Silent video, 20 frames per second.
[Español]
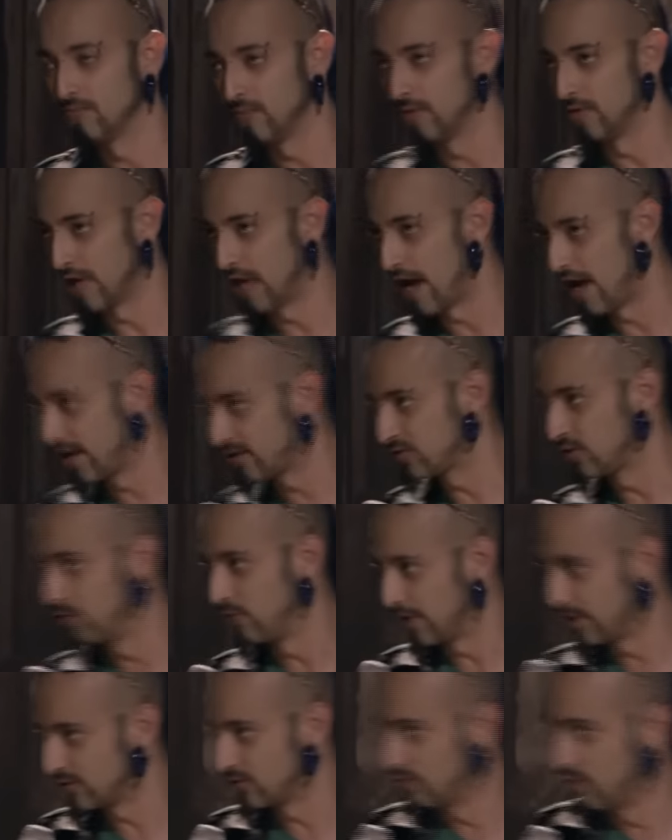Bueno, ya,
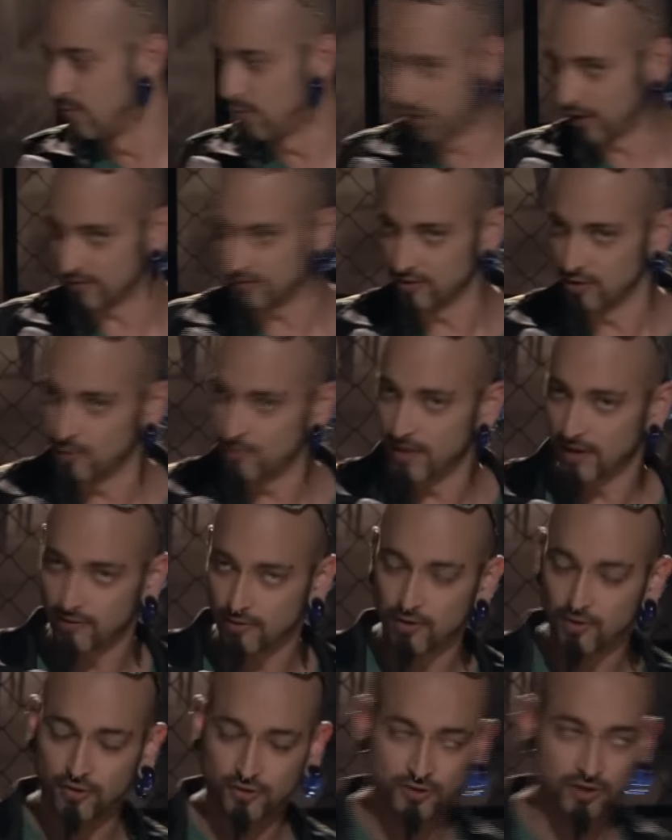estuvo, ya estuvo, porque si no pierdo
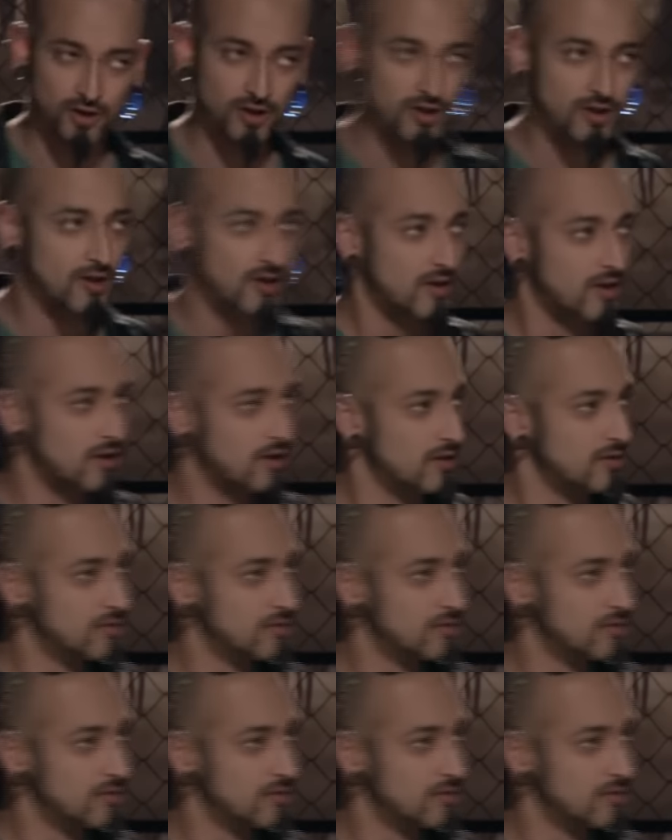el control.